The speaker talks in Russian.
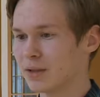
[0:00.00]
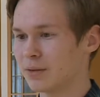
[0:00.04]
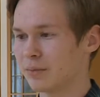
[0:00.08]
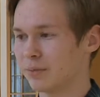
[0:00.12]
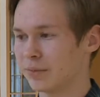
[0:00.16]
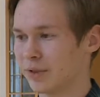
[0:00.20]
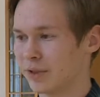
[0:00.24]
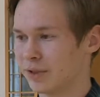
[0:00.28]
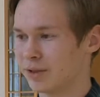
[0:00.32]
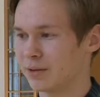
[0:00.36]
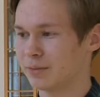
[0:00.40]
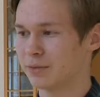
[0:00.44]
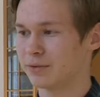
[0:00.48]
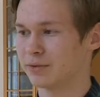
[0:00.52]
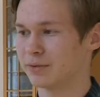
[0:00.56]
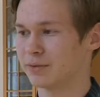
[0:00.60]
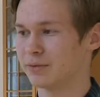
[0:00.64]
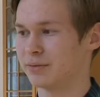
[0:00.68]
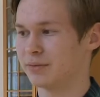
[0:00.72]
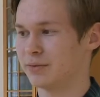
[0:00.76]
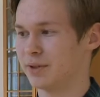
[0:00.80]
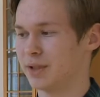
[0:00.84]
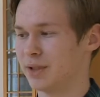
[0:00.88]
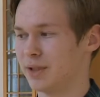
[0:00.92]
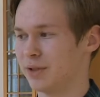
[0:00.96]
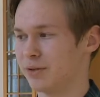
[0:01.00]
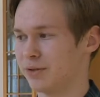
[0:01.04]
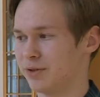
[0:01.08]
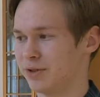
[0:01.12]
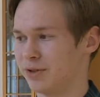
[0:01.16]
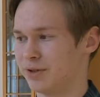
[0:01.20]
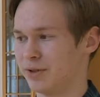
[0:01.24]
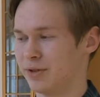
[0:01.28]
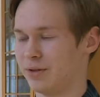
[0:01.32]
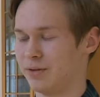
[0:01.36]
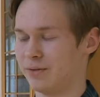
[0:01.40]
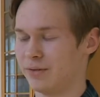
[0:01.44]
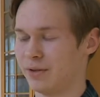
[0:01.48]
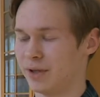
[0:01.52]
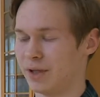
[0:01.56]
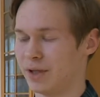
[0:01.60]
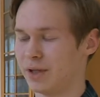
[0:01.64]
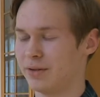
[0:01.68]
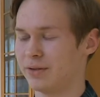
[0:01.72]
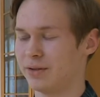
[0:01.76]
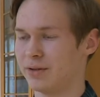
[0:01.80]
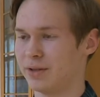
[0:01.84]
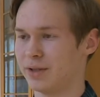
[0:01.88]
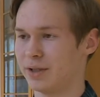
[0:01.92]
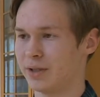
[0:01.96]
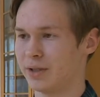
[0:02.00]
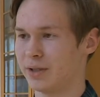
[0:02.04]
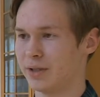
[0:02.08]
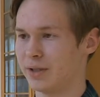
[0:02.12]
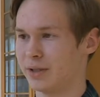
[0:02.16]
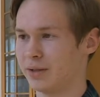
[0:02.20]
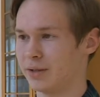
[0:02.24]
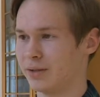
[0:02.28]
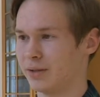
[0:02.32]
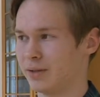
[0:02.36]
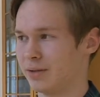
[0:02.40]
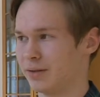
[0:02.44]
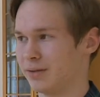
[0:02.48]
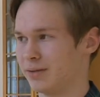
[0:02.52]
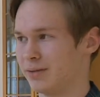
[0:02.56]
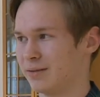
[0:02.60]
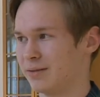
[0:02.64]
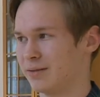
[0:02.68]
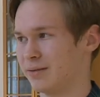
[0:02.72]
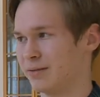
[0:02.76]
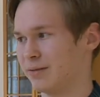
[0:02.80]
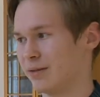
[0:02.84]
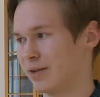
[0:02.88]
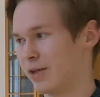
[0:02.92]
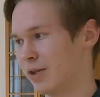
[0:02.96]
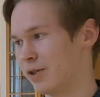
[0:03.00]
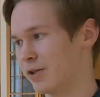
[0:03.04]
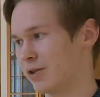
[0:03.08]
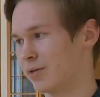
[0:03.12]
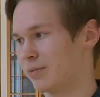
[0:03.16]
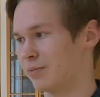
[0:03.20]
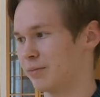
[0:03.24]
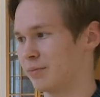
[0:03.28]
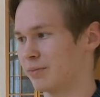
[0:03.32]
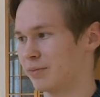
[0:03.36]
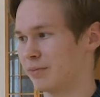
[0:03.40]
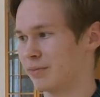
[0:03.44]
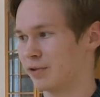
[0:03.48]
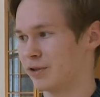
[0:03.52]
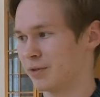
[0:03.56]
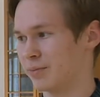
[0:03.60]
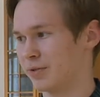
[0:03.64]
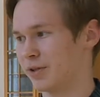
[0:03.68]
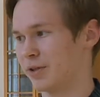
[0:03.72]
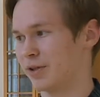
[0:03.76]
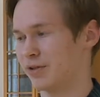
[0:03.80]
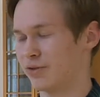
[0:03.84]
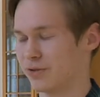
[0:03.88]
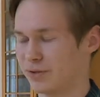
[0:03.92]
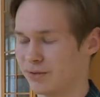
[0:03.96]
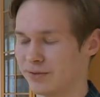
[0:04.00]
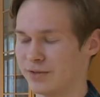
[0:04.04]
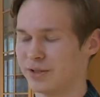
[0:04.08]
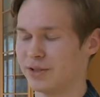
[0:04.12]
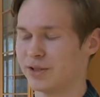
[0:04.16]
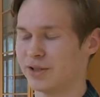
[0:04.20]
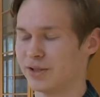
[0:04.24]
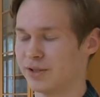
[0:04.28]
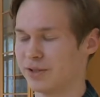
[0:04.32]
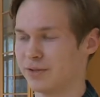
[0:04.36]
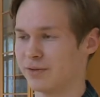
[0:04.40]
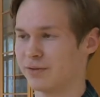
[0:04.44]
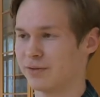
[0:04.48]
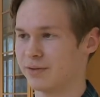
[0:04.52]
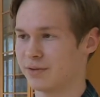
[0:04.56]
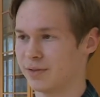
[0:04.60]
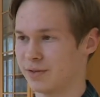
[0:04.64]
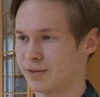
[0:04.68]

поэтому я очень сильно увлекаюсь и, и в дальнейшем, может быть, хочу связать жизнь с